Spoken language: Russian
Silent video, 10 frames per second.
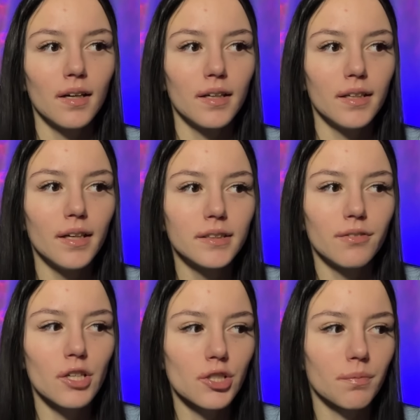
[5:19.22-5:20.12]
И эти
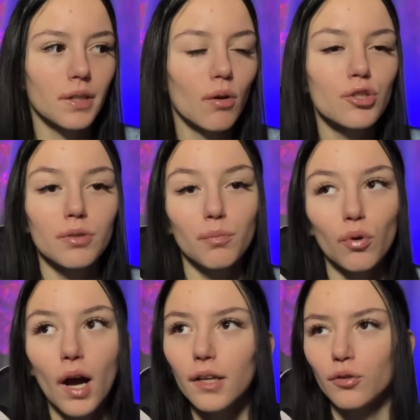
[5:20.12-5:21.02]
вещи меня очень
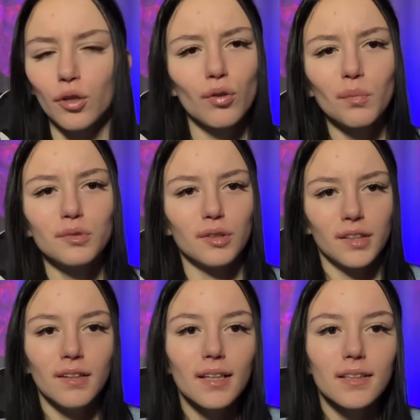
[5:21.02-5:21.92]
пугали, но я думала,
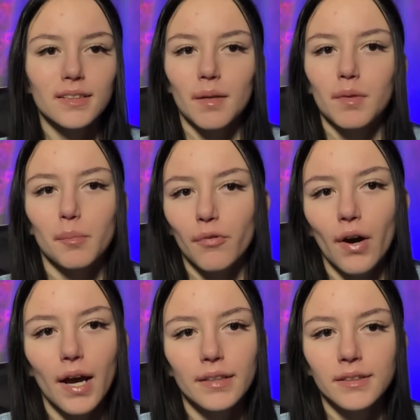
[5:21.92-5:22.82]
да ладно, с кем не
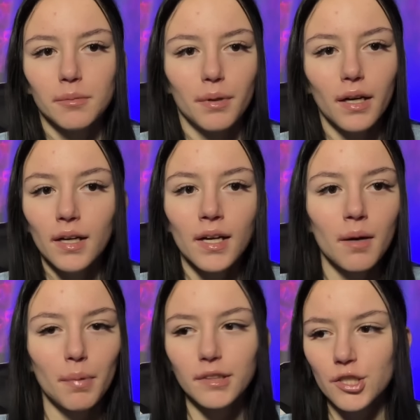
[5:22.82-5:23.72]
бывает, типа,
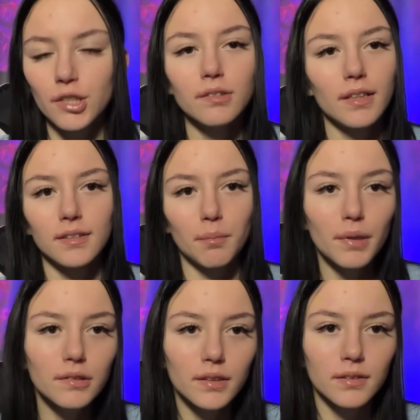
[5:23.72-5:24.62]
положила и
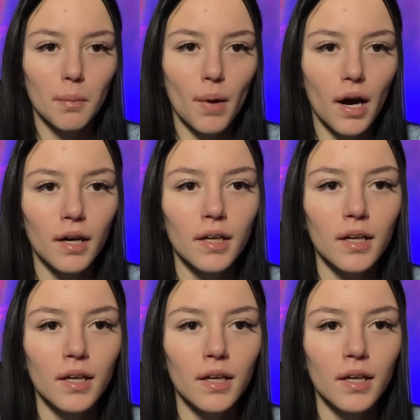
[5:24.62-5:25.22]
забыла сама.